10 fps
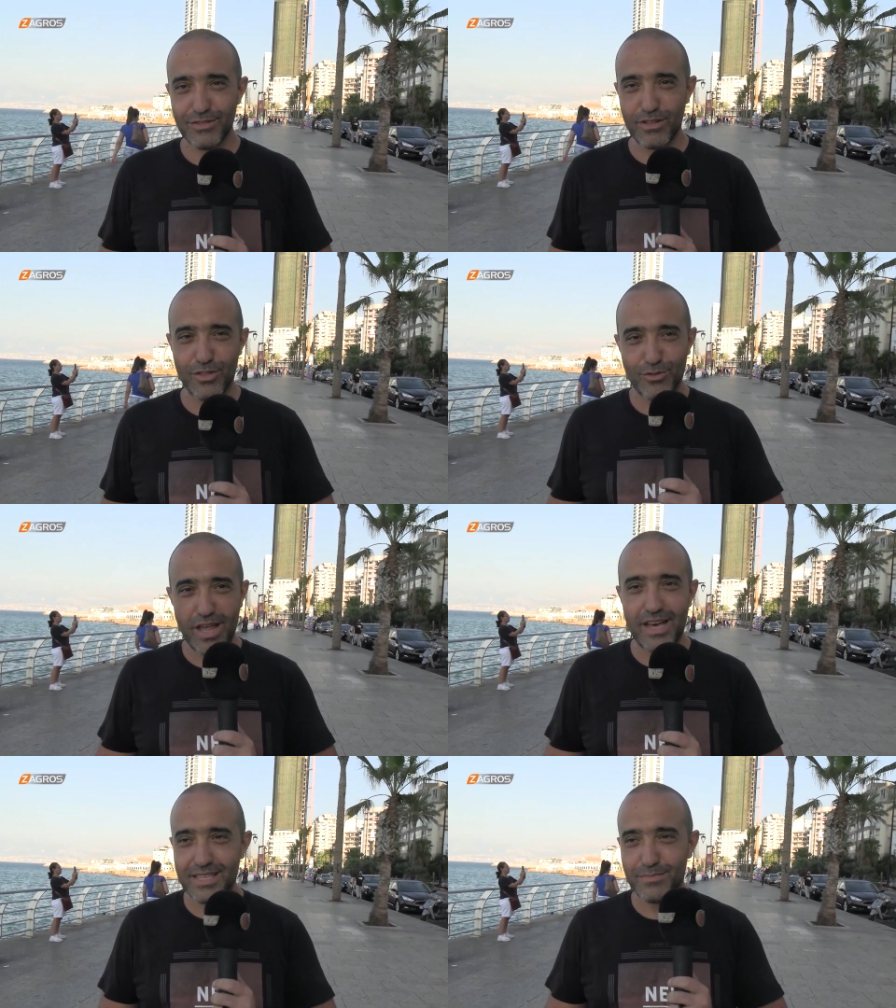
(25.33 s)
لانه
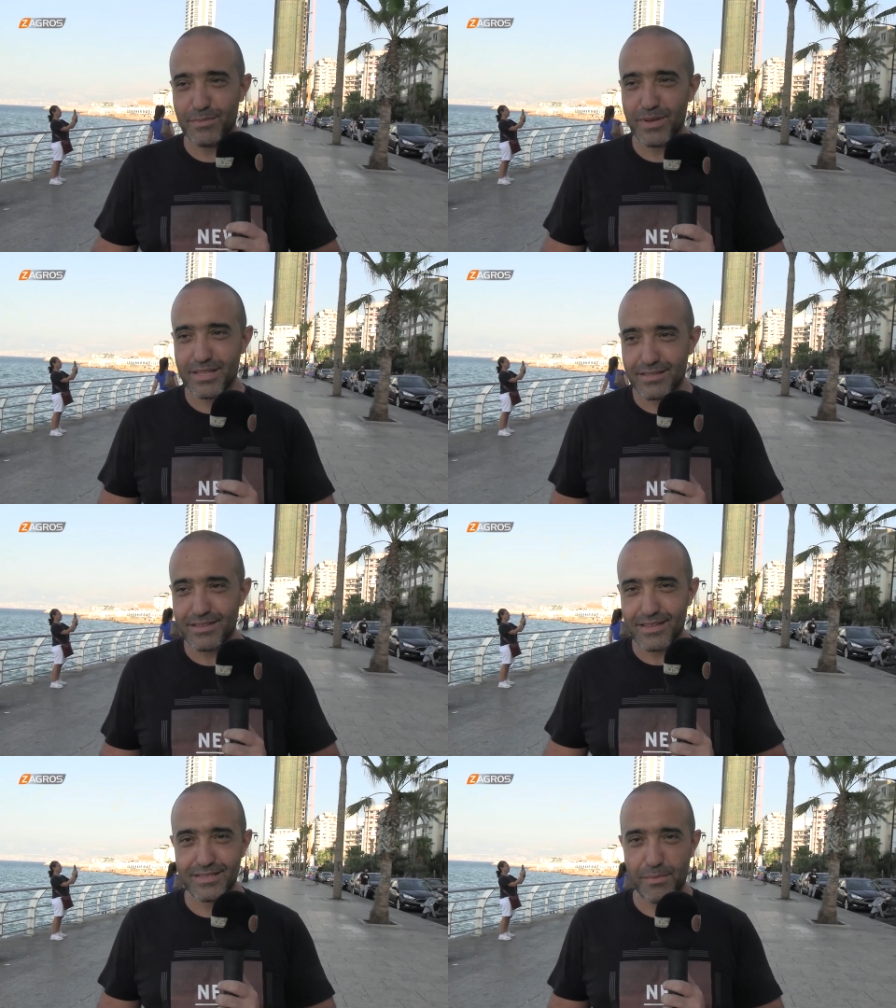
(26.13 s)
القعده بالبيت
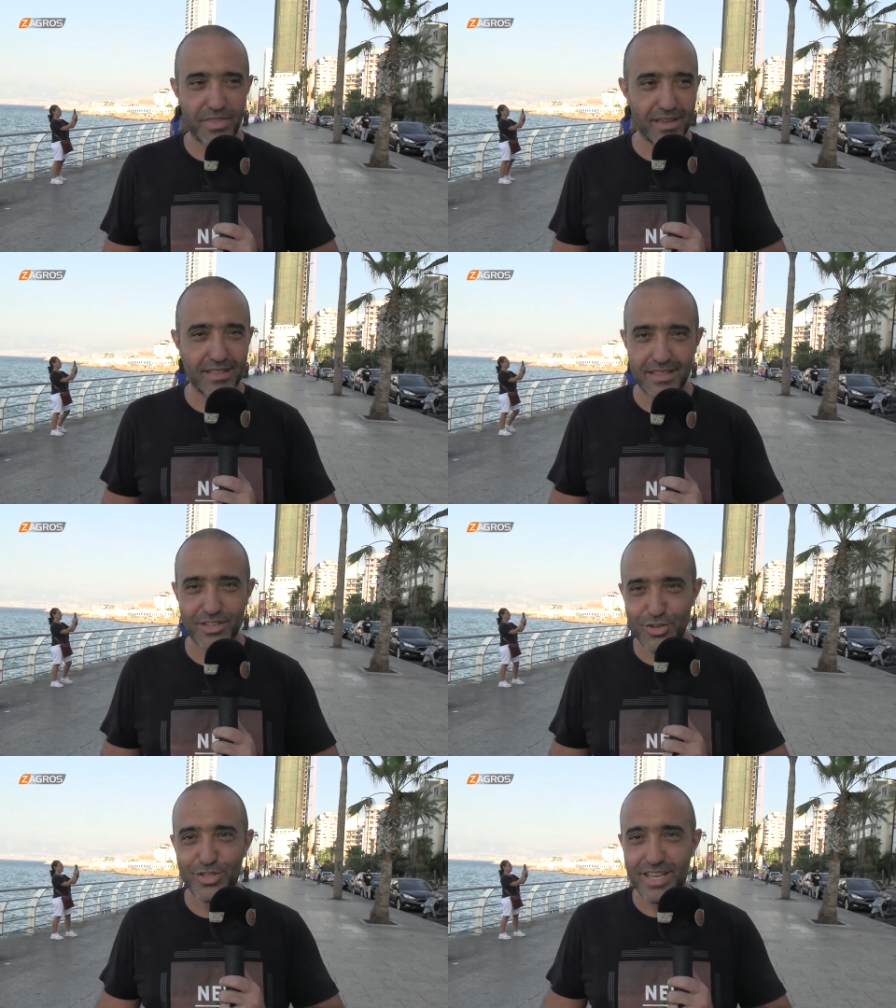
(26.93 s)
آه، something
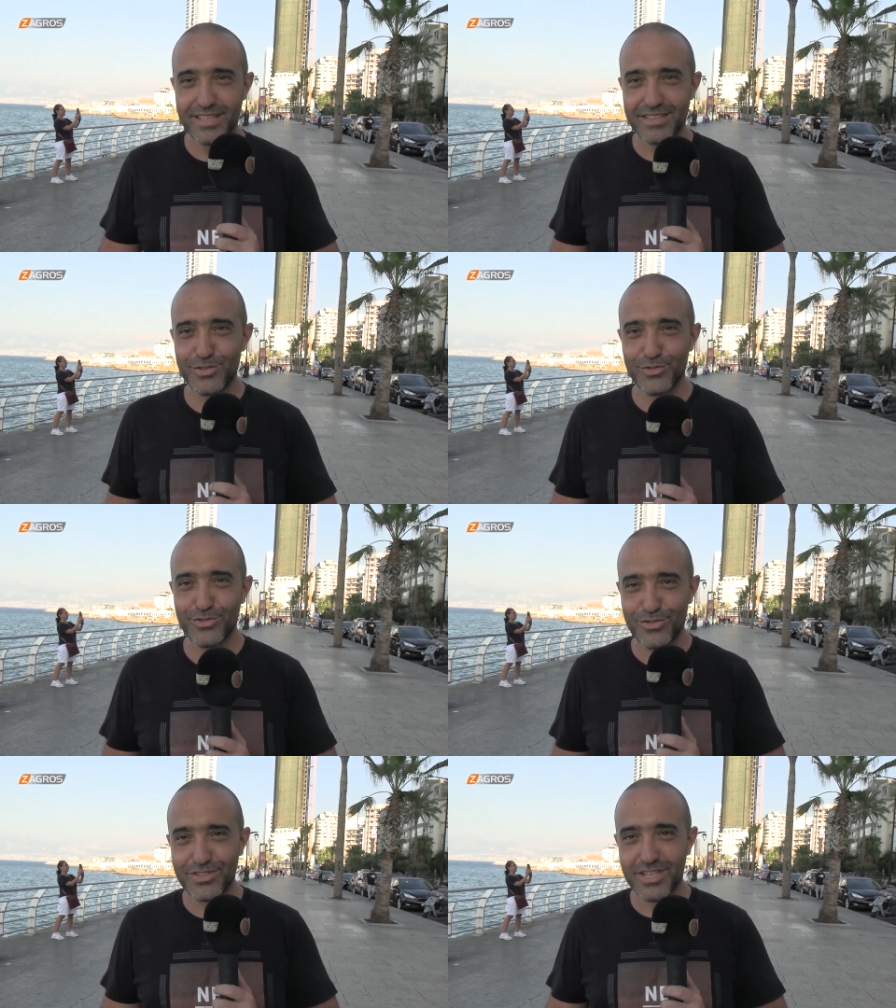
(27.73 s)
not good يعني
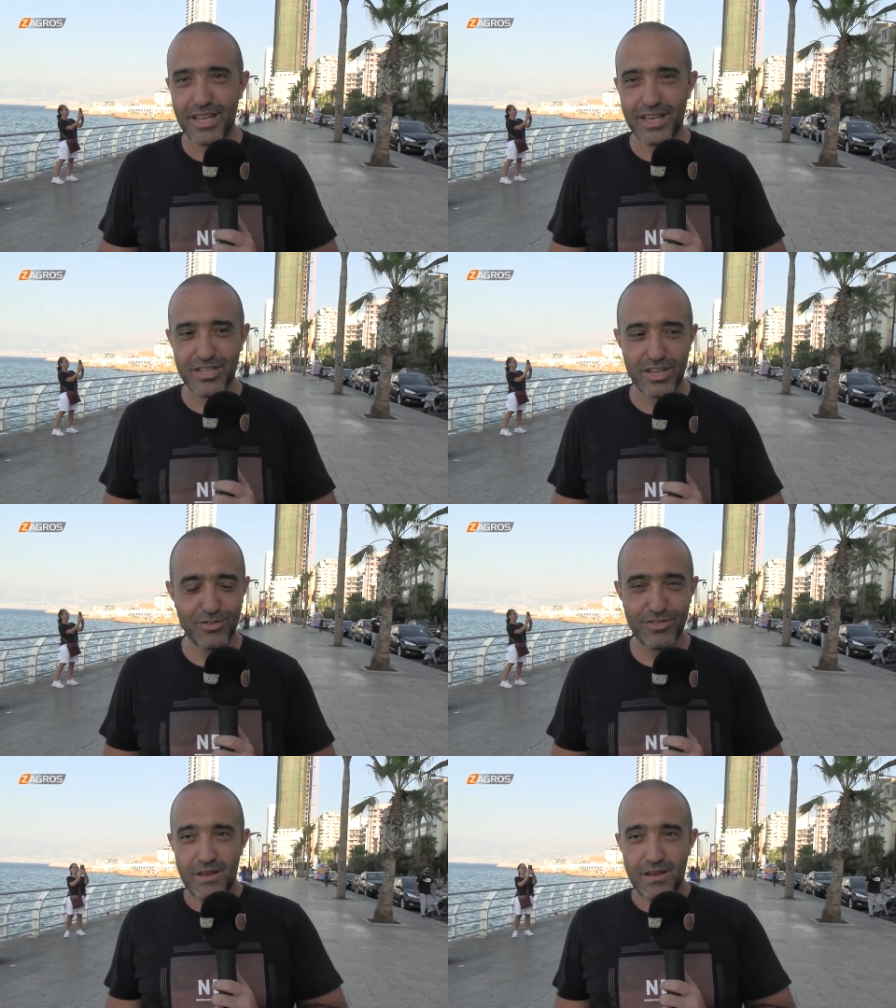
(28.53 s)
سو so, ان شاء الله
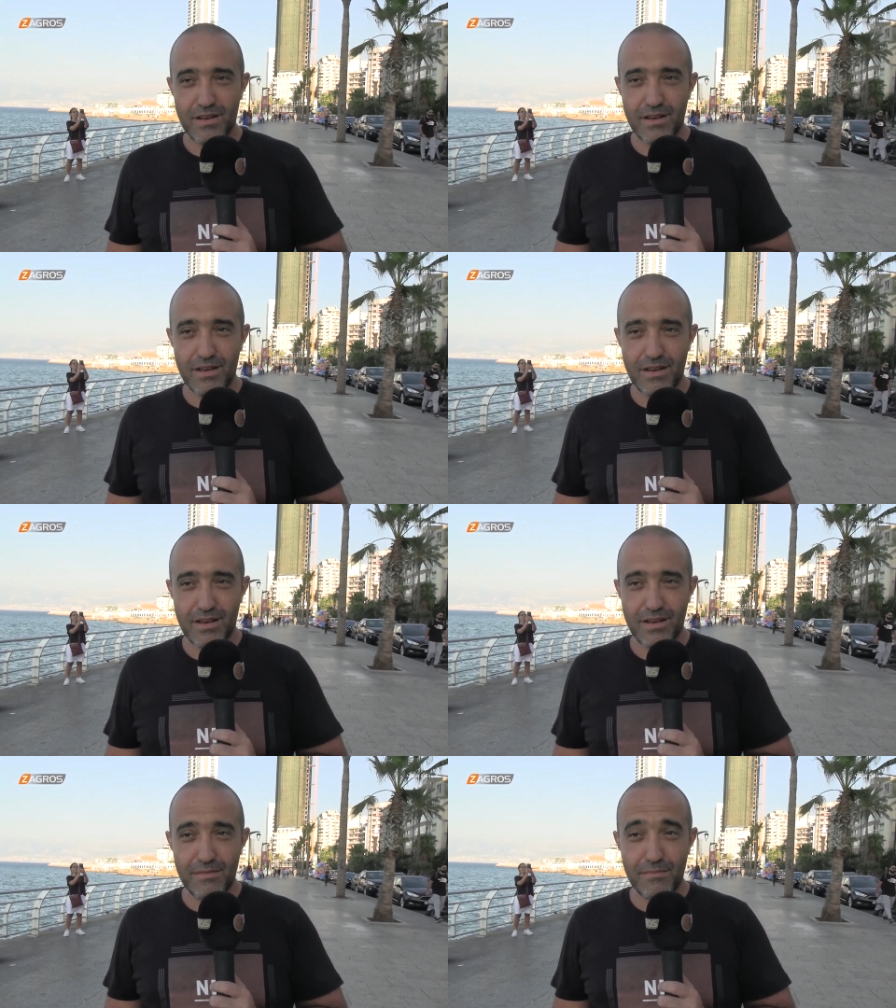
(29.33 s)
يرجعوا
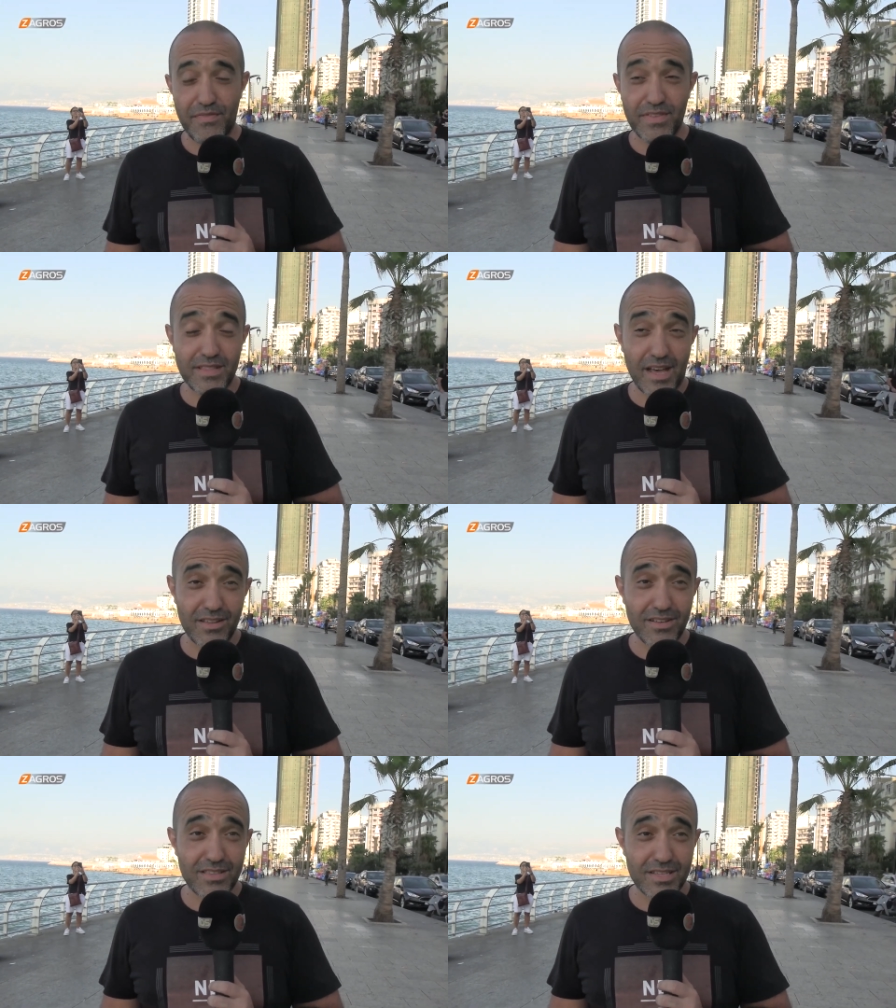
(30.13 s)
أه ما فتنا
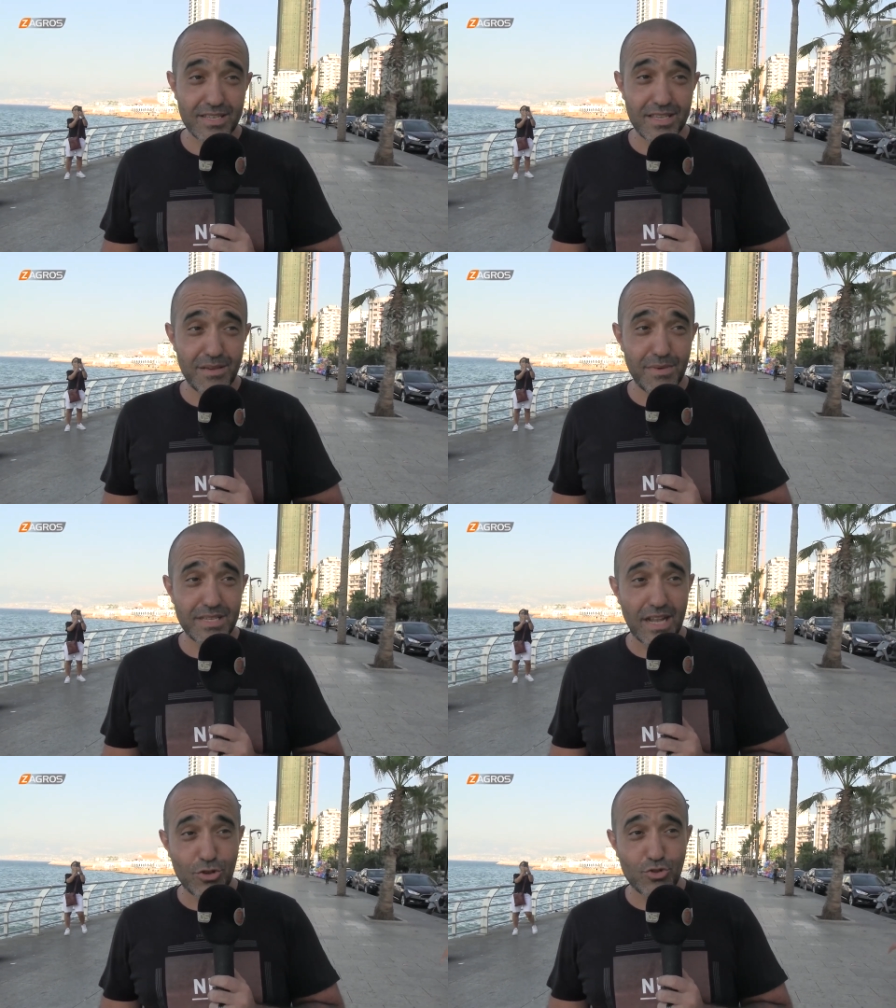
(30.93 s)
على القرطاسيه
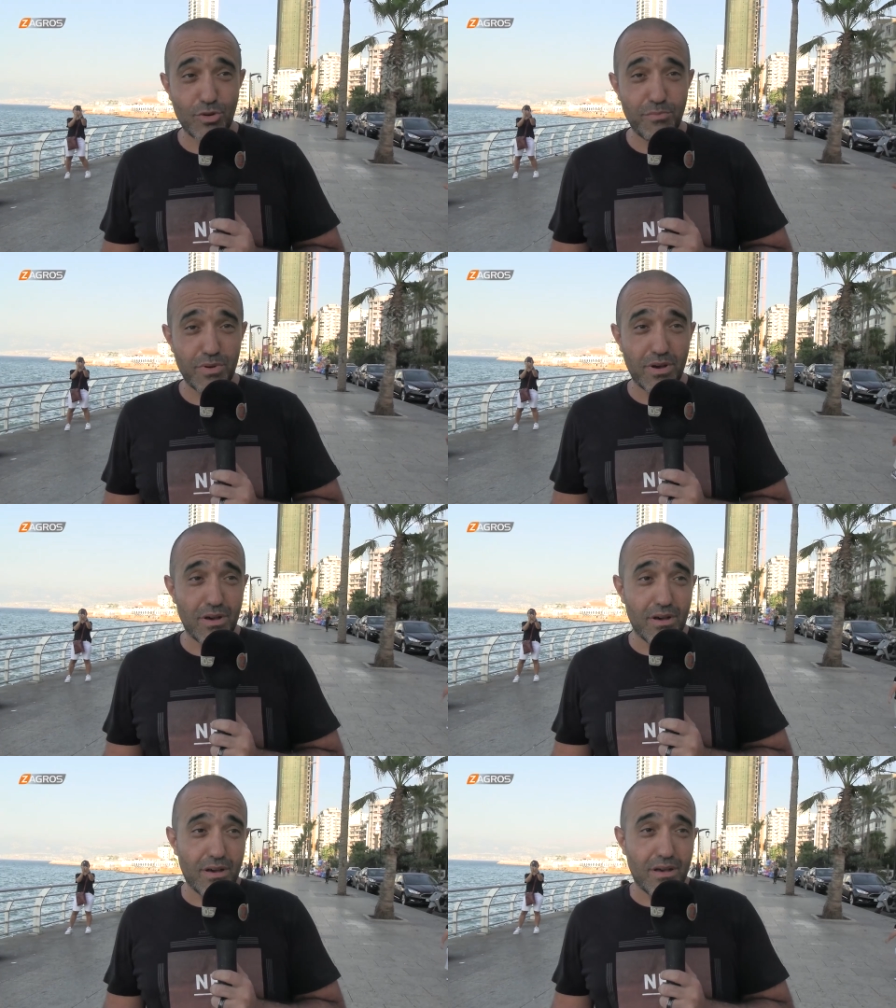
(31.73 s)
بس على الكتب
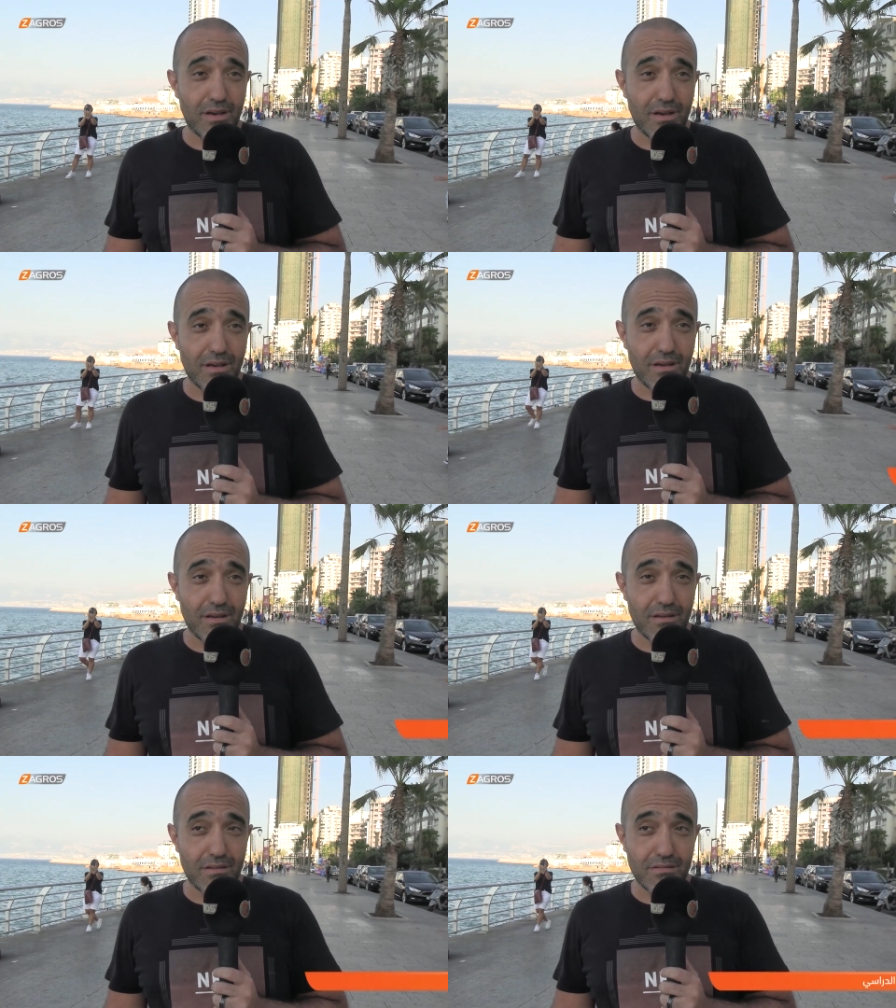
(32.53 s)

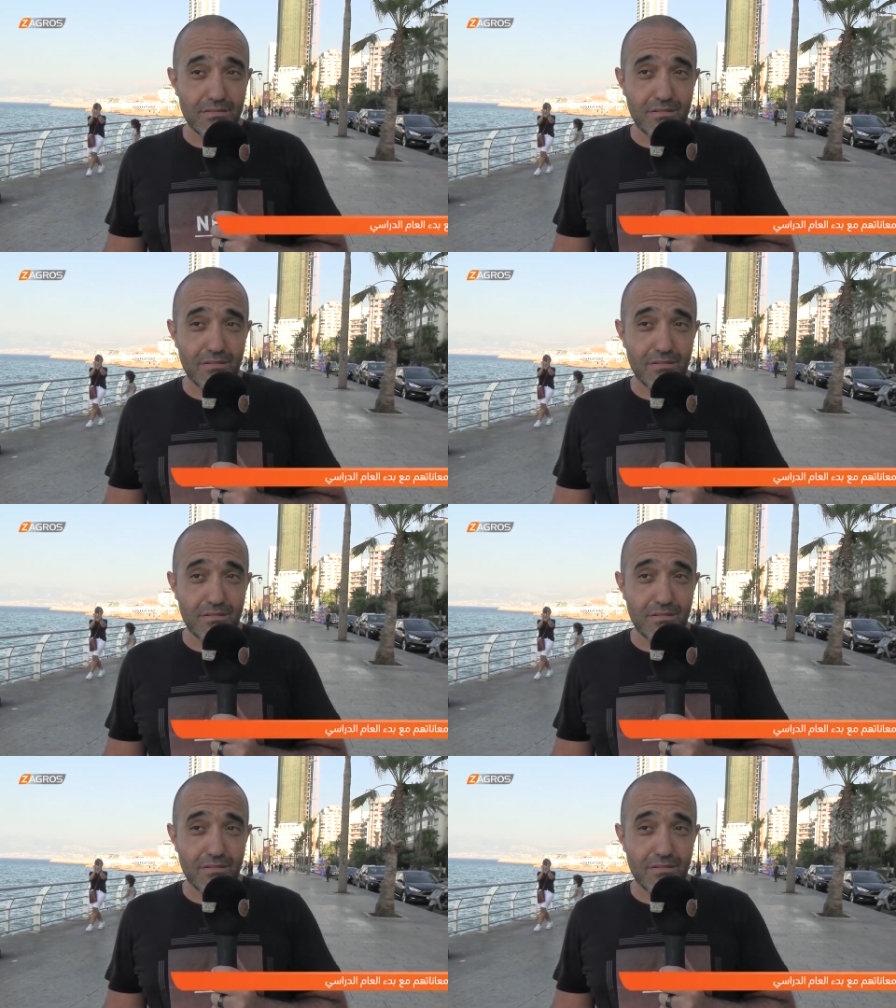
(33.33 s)
أه